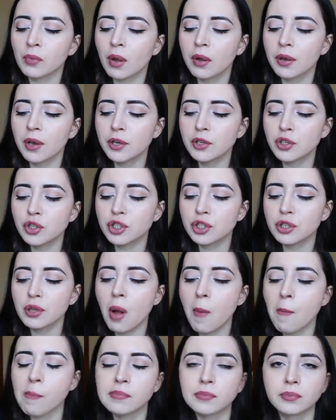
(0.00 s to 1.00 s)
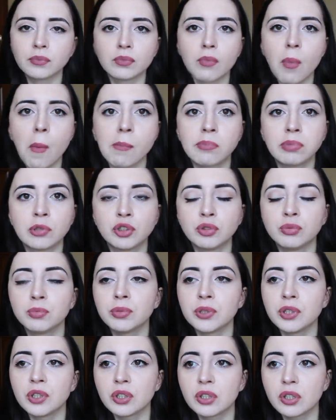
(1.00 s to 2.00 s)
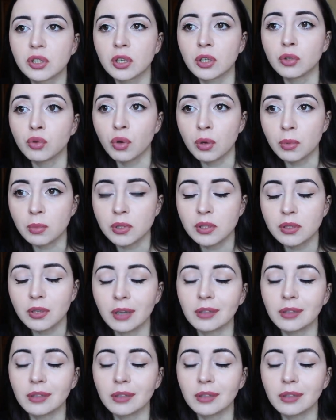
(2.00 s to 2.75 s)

Я решила, почему бы не сэкономить,